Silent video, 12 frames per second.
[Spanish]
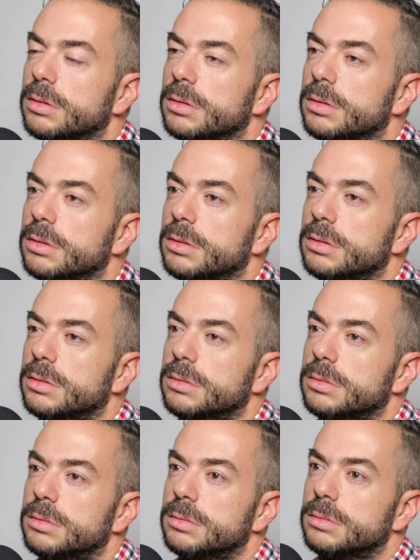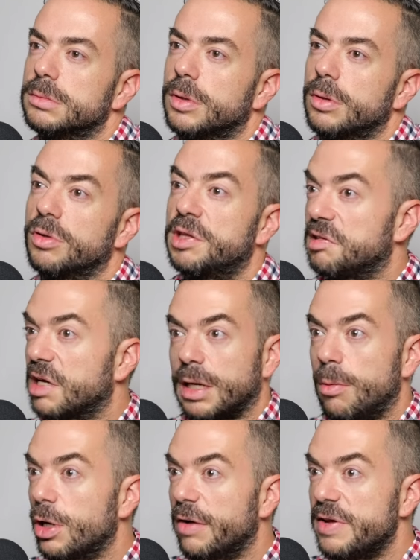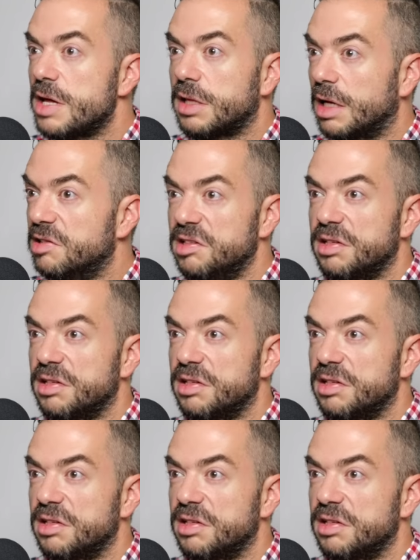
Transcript: Todo se prendió, güey. O sea, se acabó la fiesta.